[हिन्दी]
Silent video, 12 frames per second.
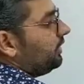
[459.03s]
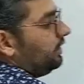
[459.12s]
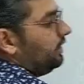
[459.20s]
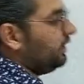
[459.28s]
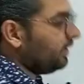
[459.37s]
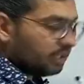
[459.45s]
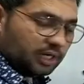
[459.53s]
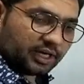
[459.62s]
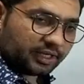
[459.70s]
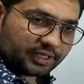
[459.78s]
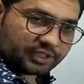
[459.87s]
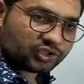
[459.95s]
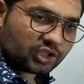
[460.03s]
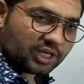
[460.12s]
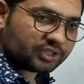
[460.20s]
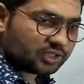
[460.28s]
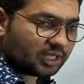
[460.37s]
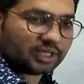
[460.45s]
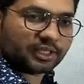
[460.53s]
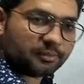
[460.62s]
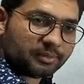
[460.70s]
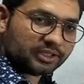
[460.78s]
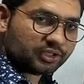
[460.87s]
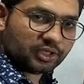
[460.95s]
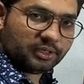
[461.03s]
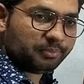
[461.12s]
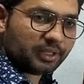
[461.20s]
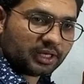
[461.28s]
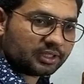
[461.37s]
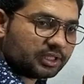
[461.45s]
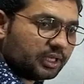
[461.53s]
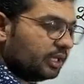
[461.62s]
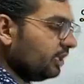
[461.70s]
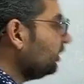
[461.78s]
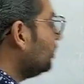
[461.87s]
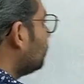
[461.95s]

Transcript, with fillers: भाई ए हर एक चार साल के बाद लीप ईयर आता है